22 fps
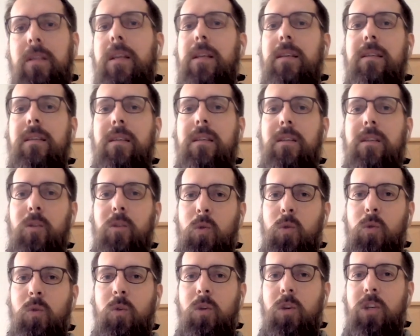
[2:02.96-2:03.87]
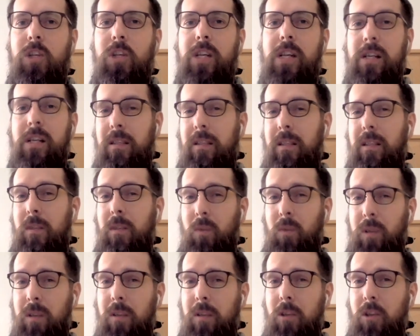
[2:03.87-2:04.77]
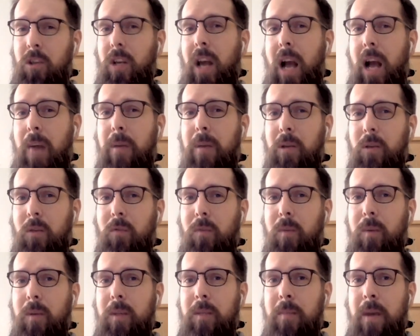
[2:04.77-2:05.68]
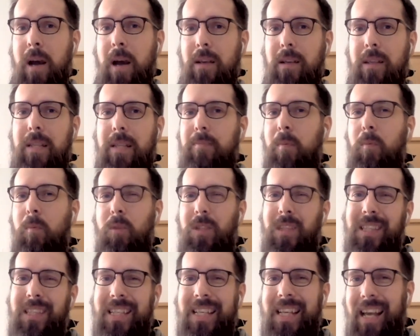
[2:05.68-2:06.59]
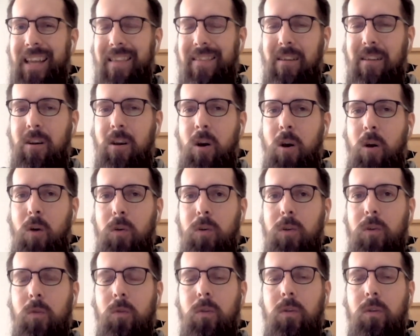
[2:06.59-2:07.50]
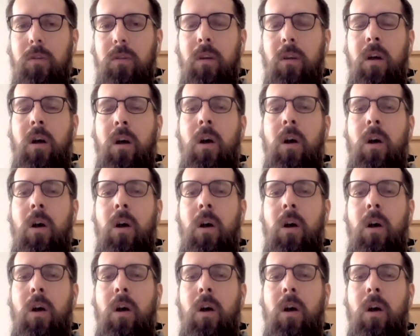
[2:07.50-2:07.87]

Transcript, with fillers: denn dieser Diskussion stellen, ist das juristisch tragbar, so wie man es macht? Das heißt, man muss diese Grenze genau ausloten.